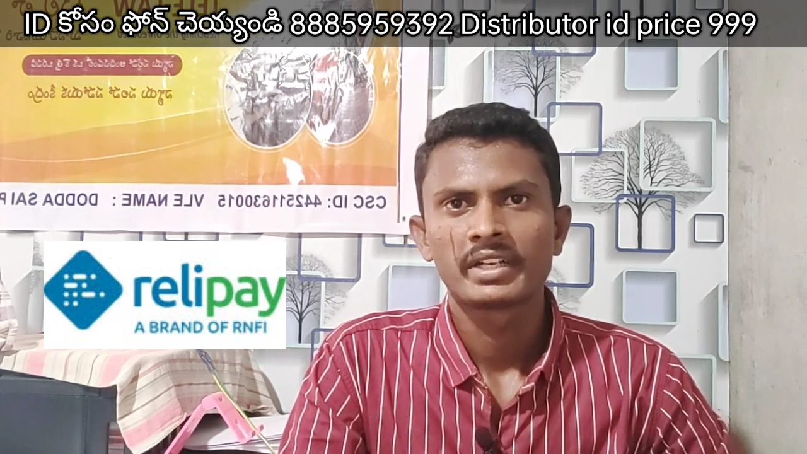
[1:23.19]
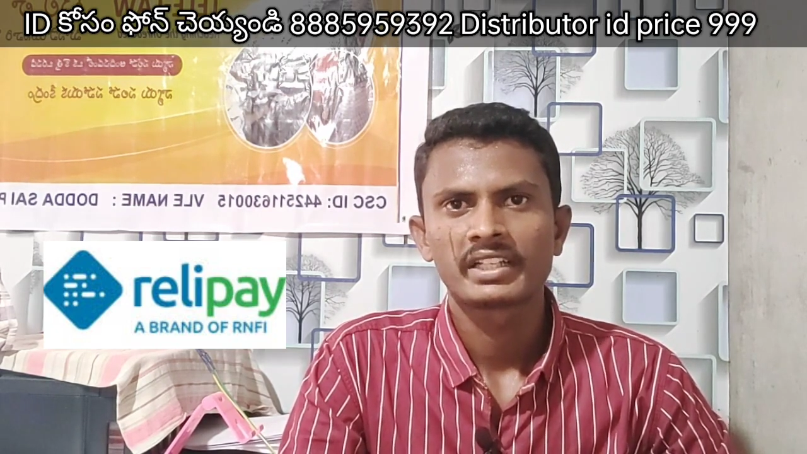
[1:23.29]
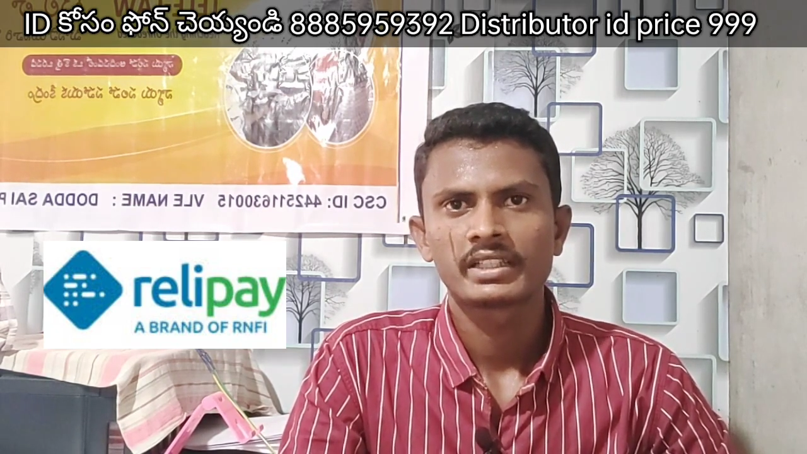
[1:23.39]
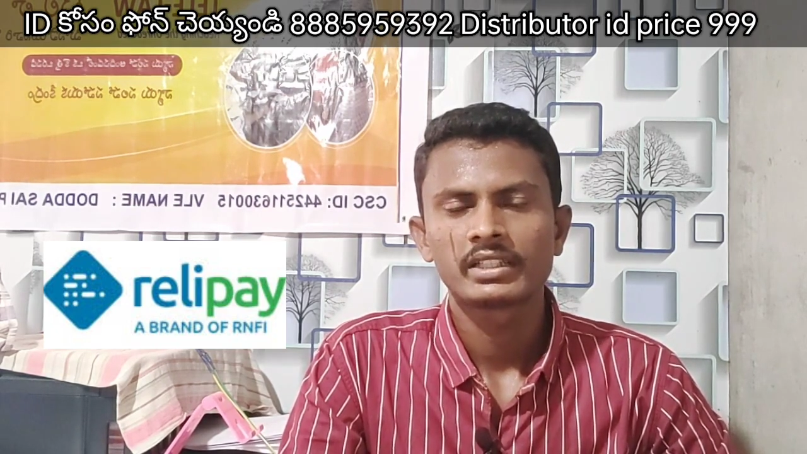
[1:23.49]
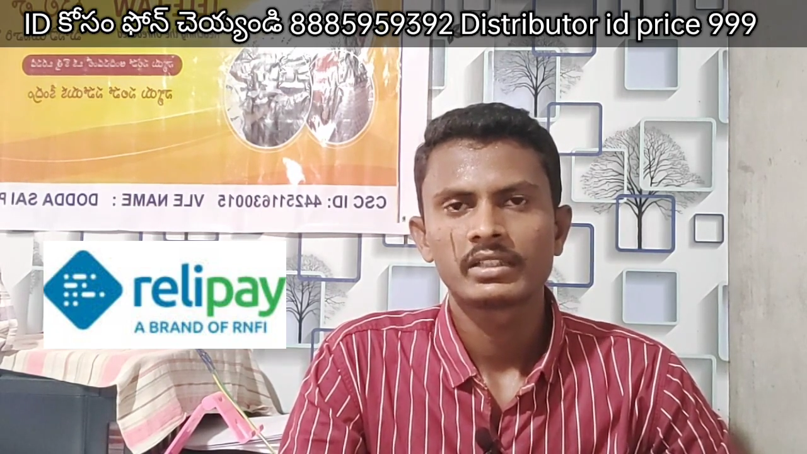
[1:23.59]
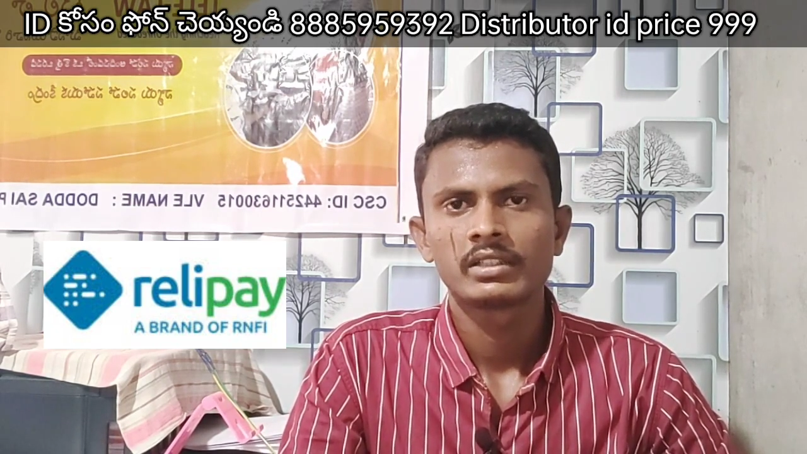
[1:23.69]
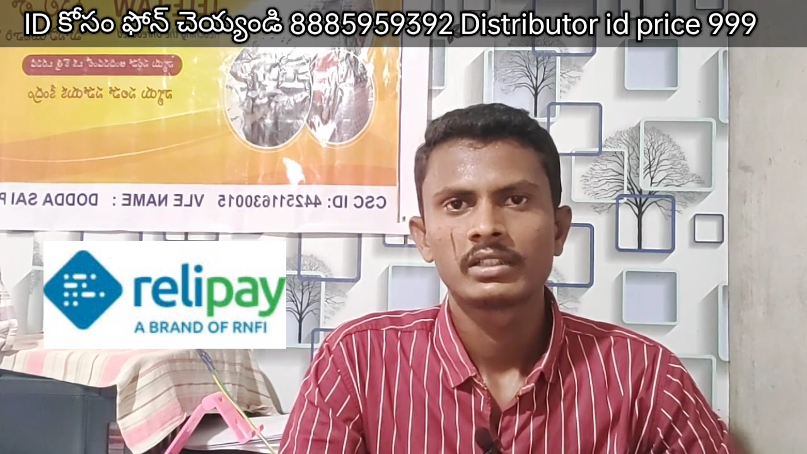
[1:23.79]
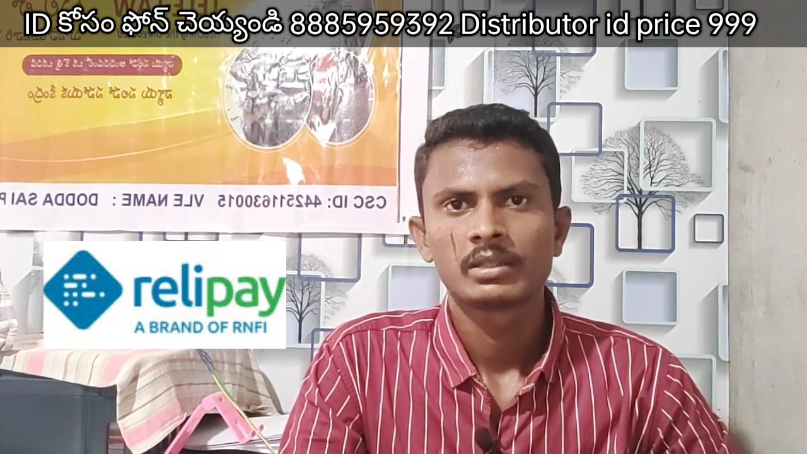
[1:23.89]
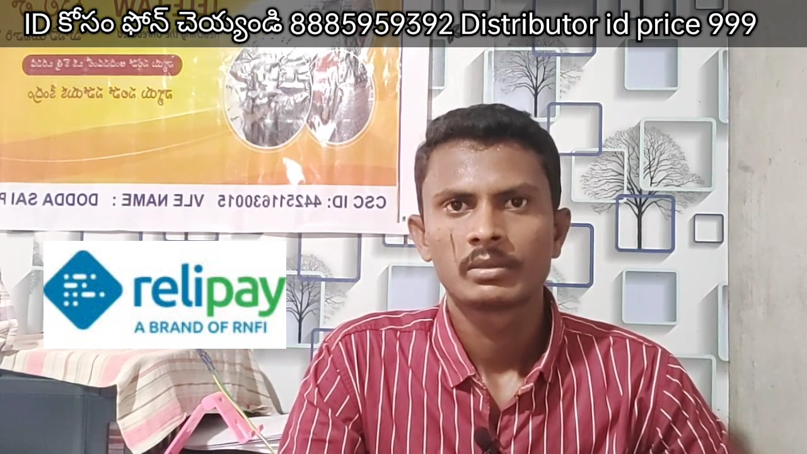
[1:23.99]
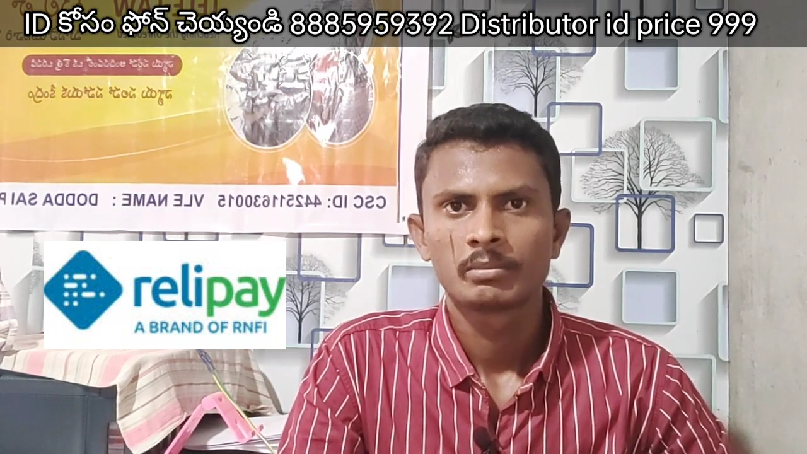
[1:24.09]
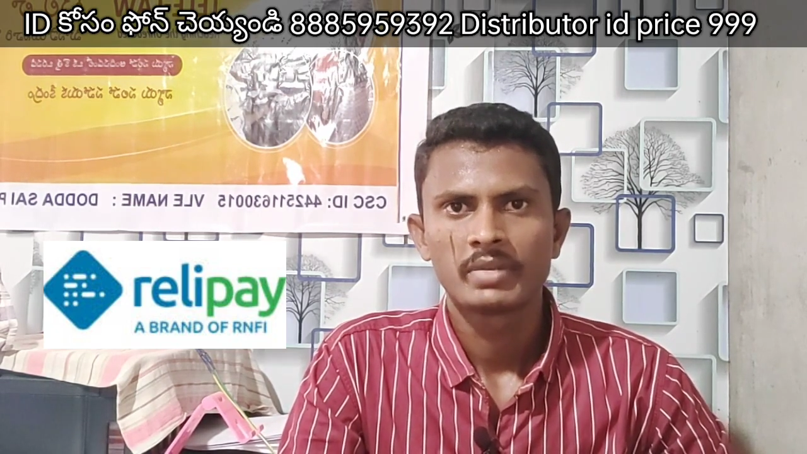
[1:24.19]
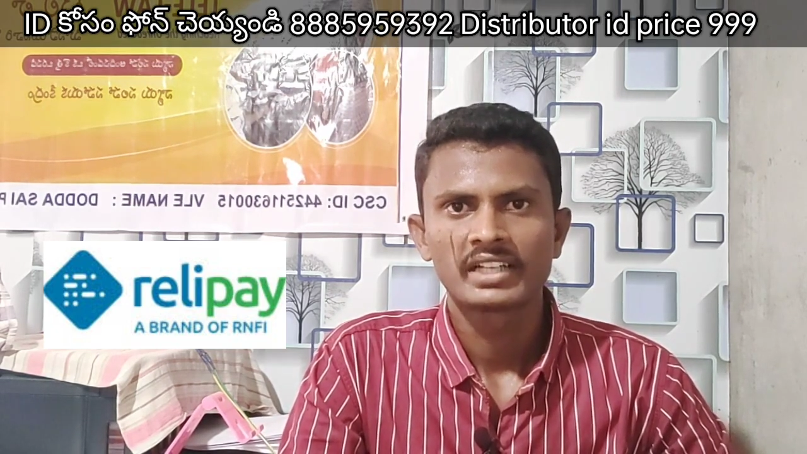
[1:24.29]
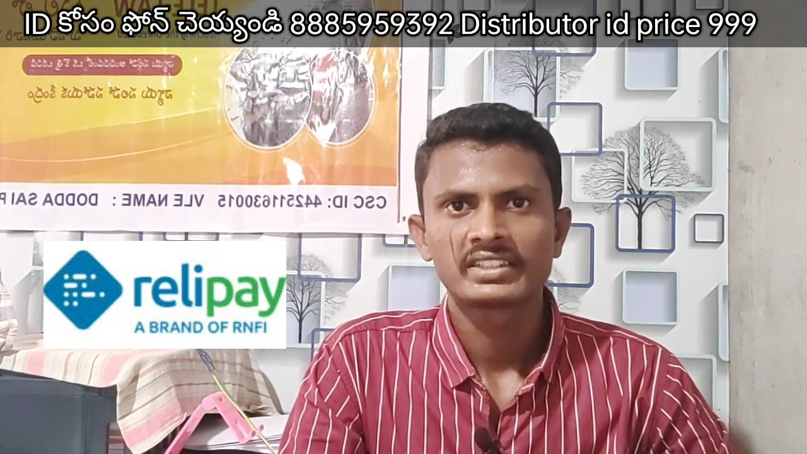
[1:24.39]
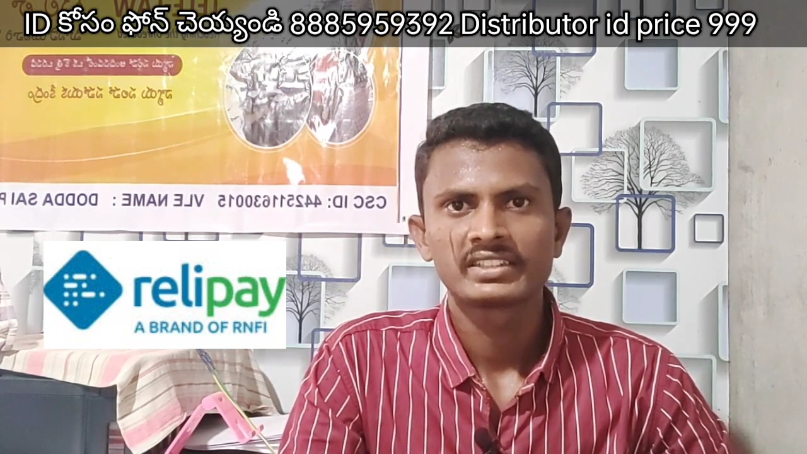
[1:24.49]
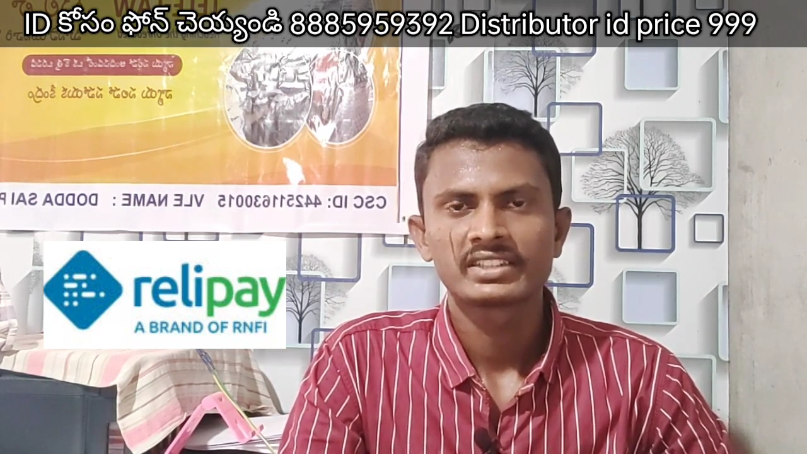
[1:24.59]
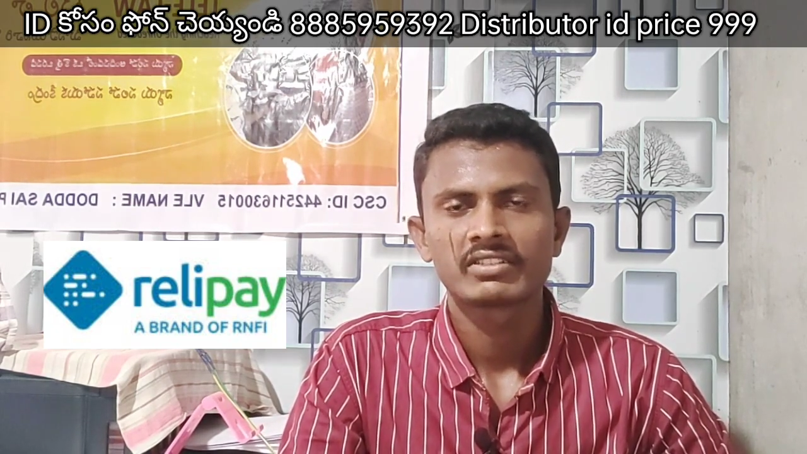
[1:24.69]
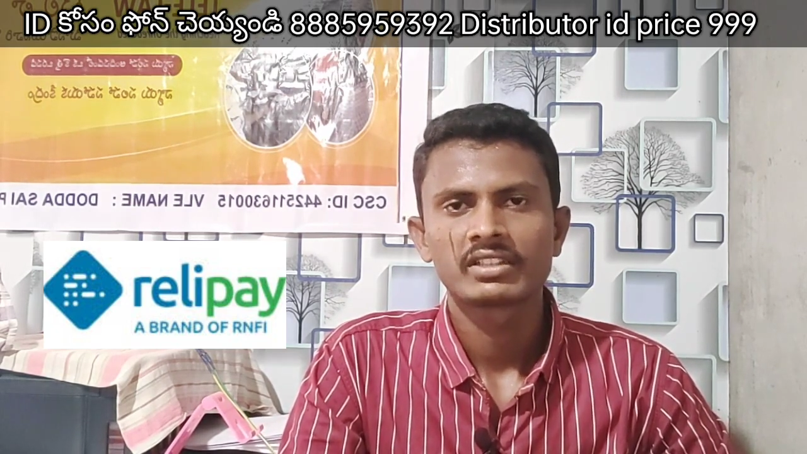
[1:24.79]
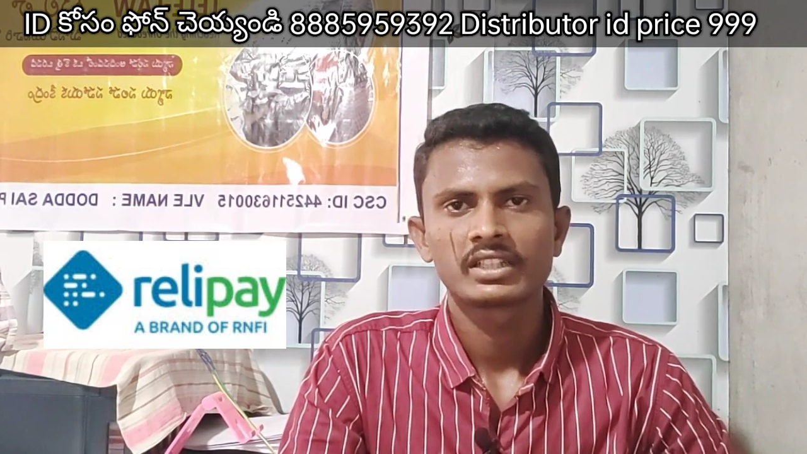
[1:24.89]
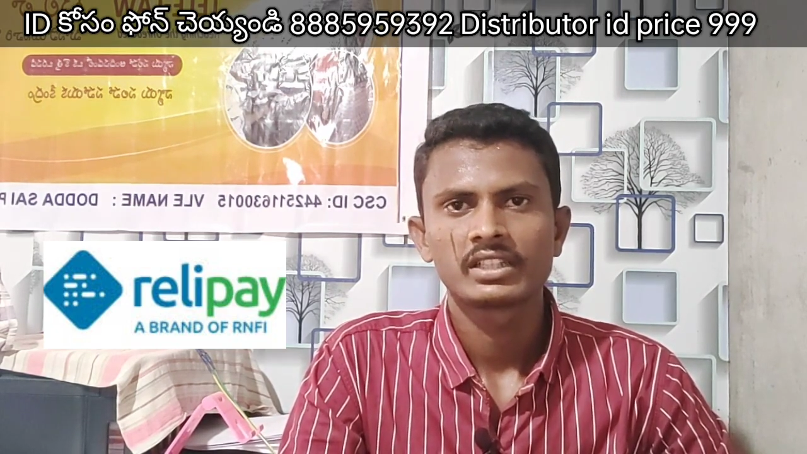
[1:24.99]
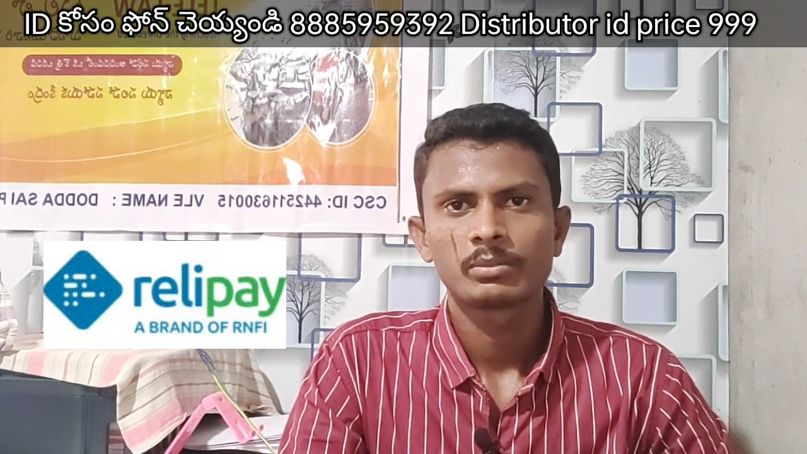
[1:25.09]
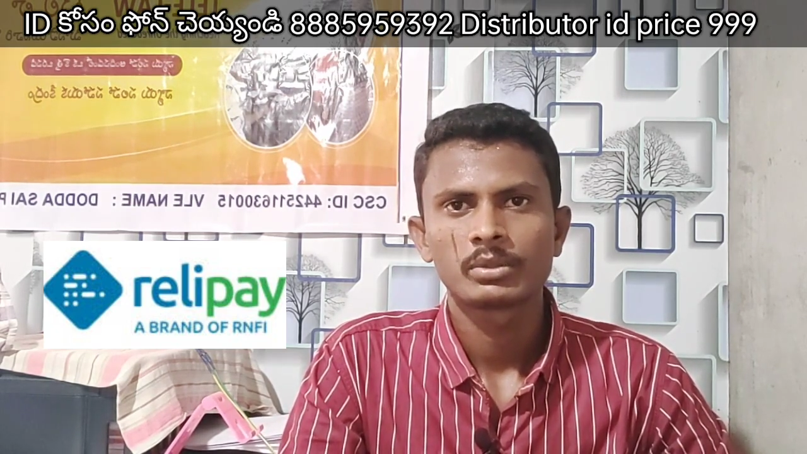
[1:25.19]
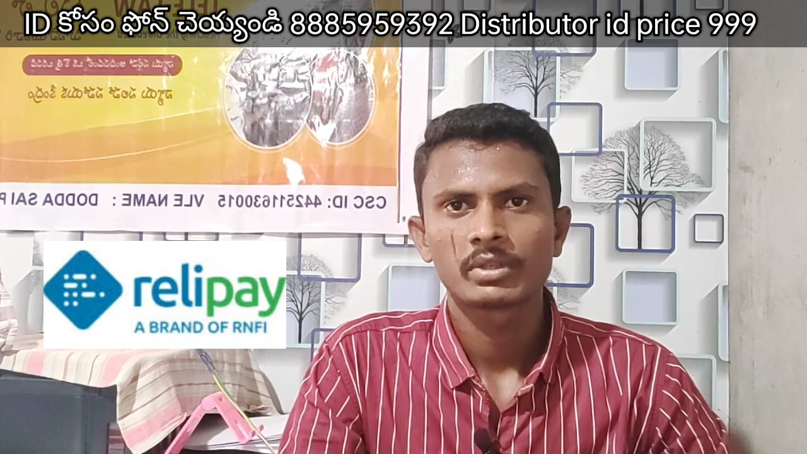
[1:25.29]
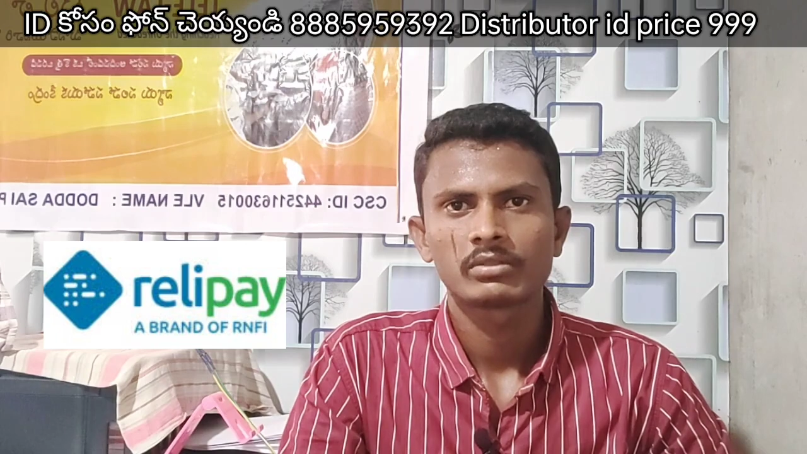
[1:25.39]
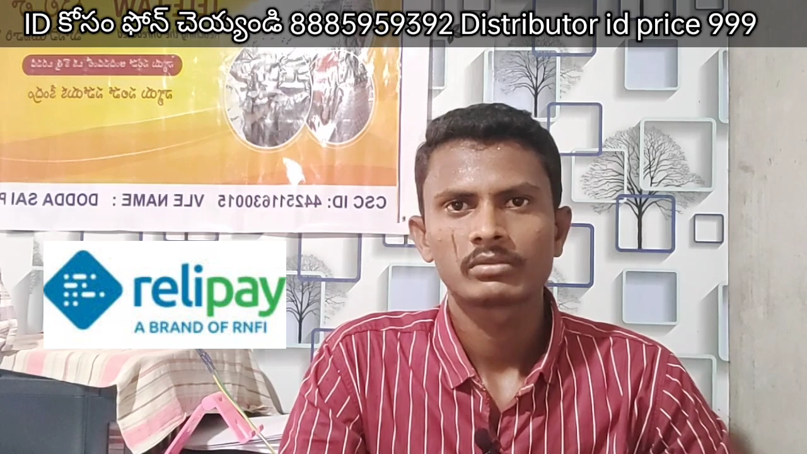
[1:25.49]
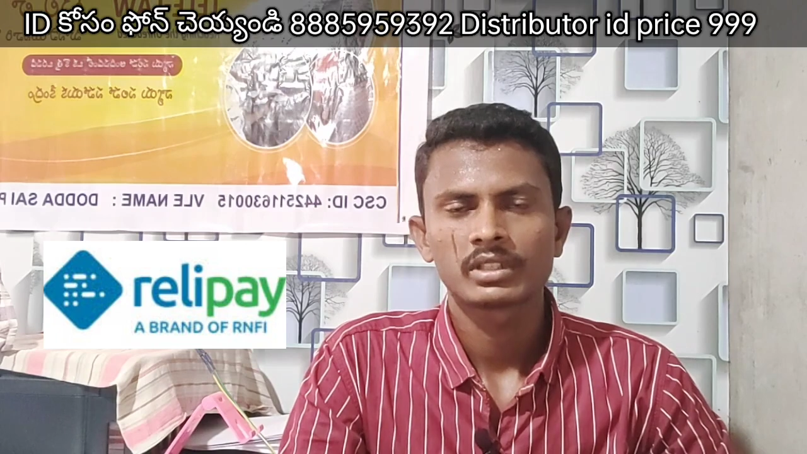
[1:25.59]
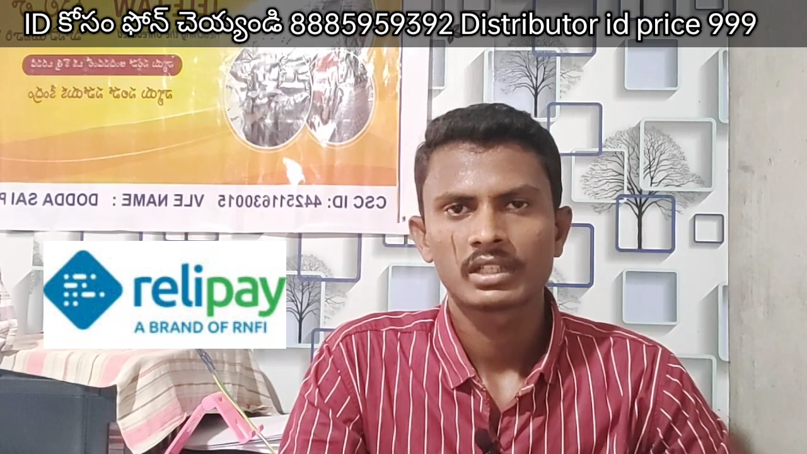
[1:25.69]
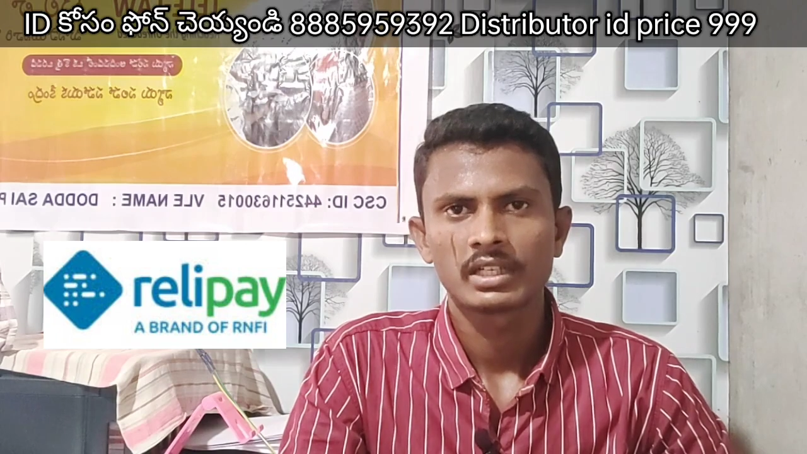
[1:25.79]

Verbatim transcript: మనకి బ్యాంకింగ్ సేవలు అనేది ఇప్పుడు మనం